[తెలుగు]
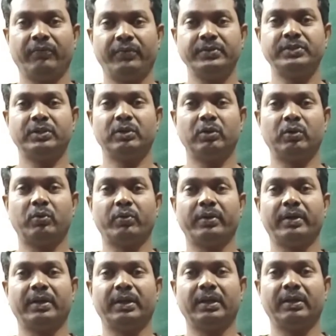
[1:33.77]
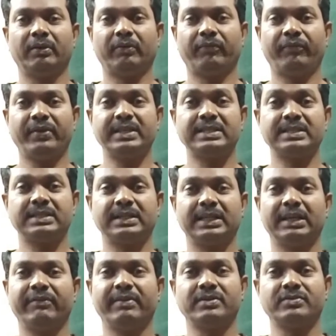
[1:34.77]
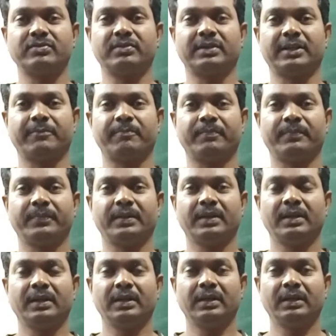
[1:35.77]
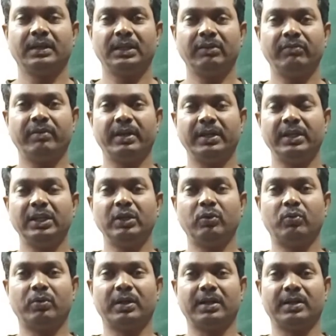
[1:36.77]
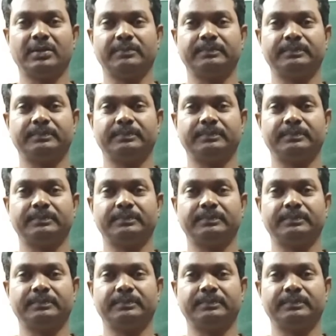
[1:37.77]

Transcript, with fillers: ఫ్యూచర్లో కొన్ని ఫిక్స్డ్ ఈవెంట్స్ ఉంటాయి ఇవన్నీ కూడా